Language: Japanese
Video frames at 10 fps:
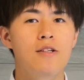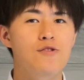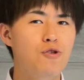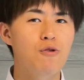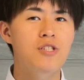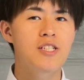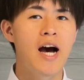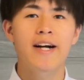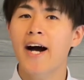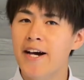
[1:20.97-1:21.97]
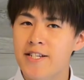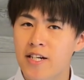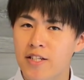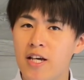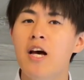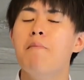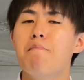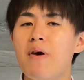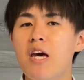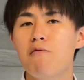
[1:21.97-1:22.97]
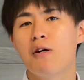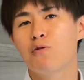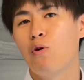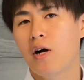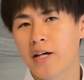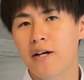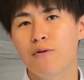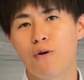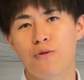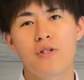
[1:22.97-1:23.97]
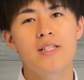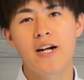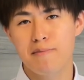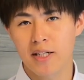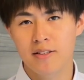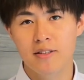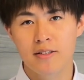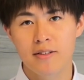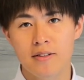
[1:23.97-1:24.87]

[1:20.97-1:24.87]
上司や会社に迷惑をかけることになります。